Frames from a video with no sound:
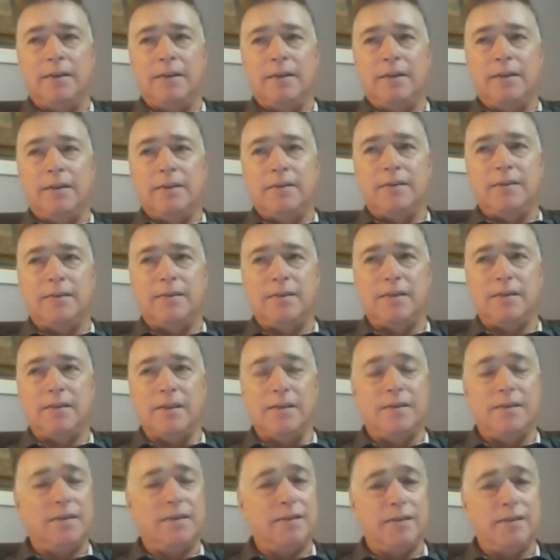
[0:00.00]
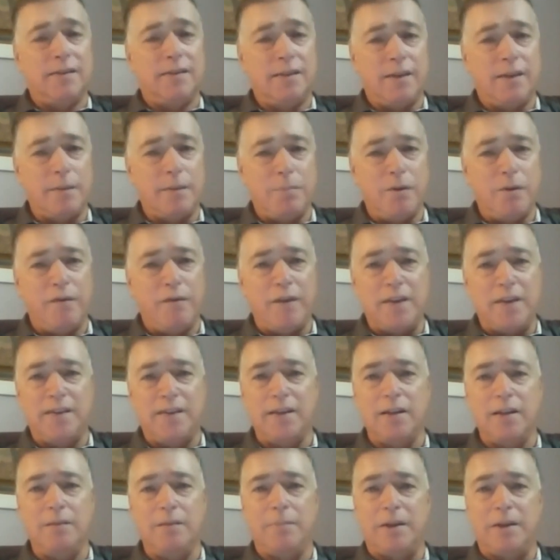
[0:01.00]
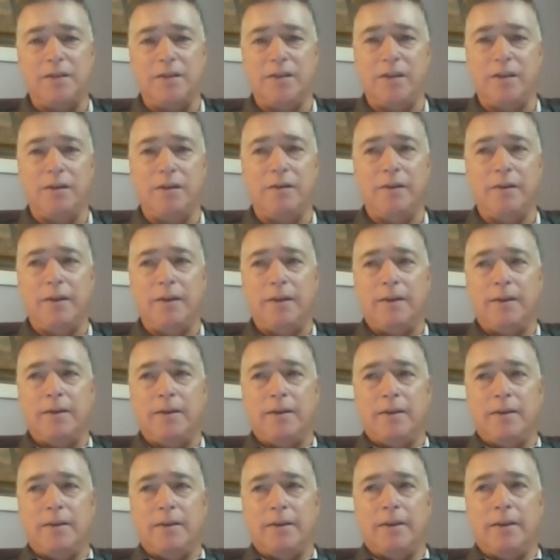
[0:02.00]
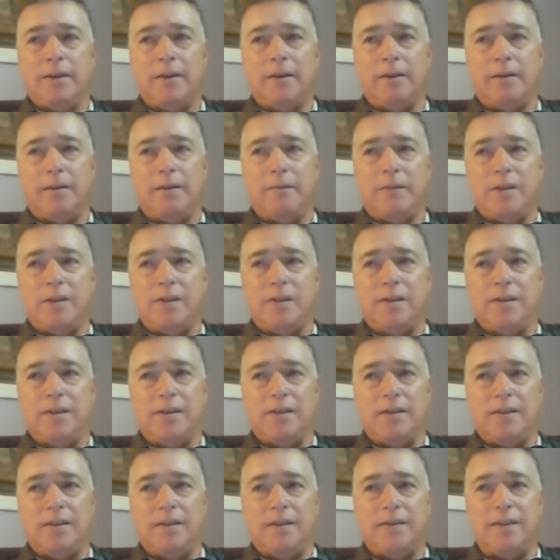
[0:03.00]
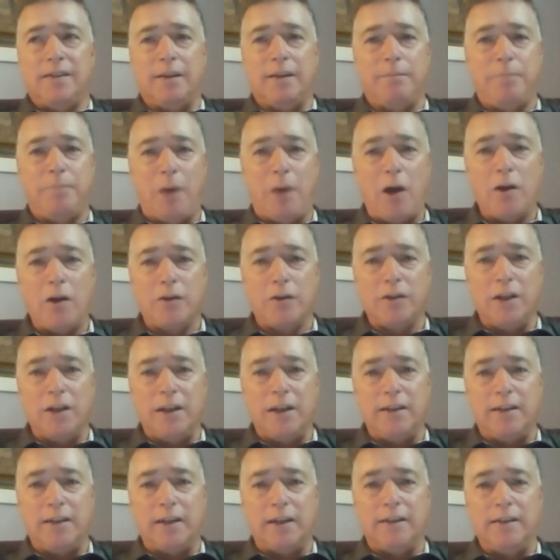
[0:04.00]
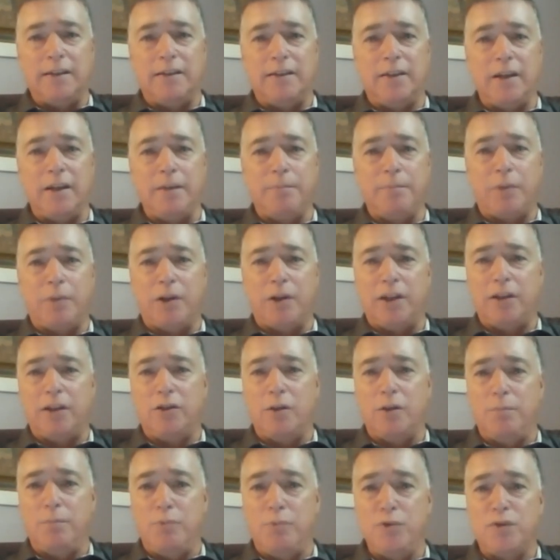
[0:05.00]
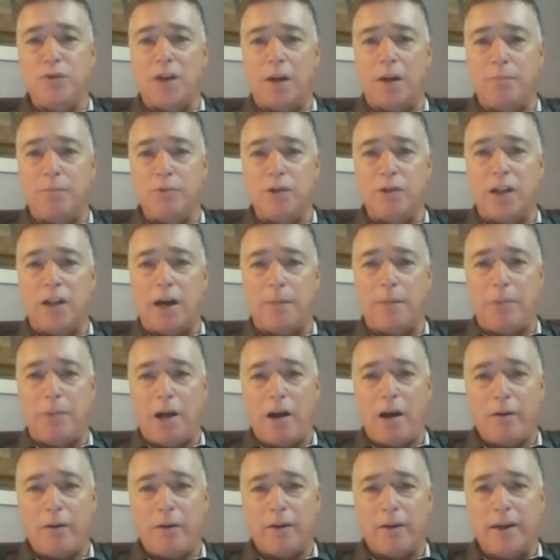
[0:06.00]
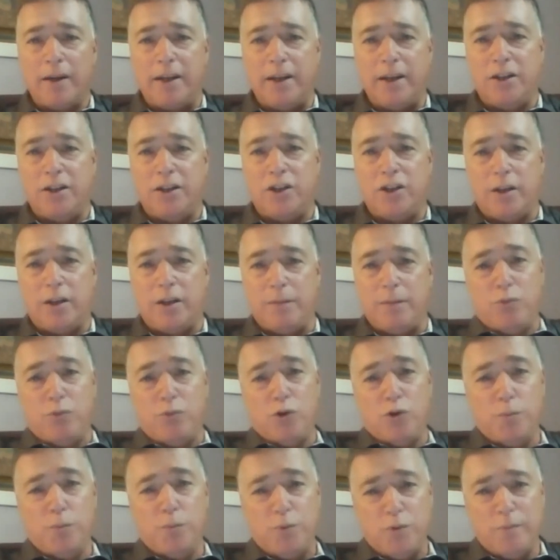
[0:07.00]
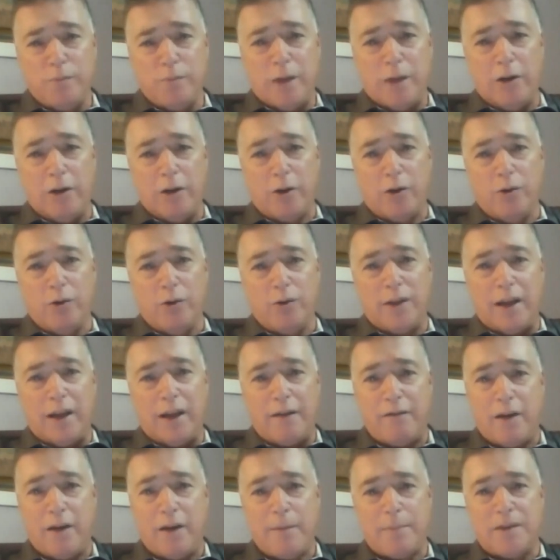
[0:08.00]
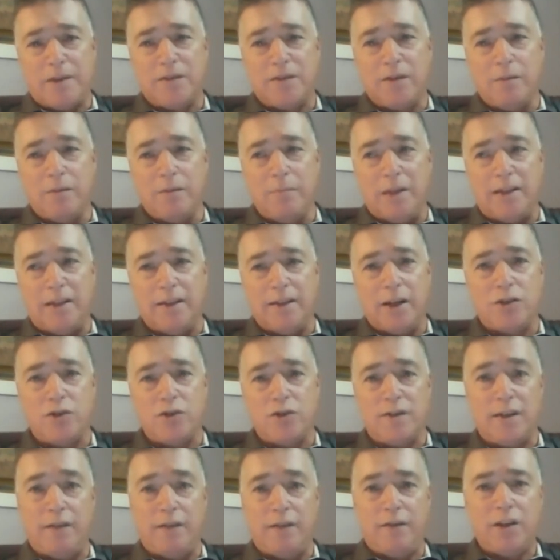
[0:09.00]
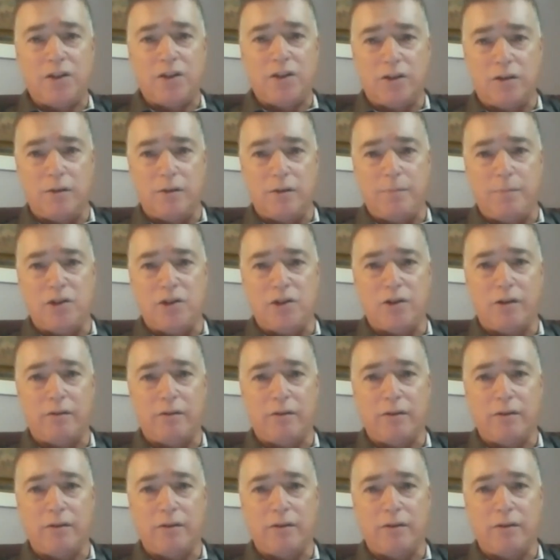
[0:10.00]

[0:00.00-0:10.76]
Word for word: c'était pas facile parce que euh, cette peur de l'éternité prenait de plus en plus de l'ampleur et, j'étais beaucoup plus malheureux qu'avant parce que maintenant, je savais que j'étais un pécheur.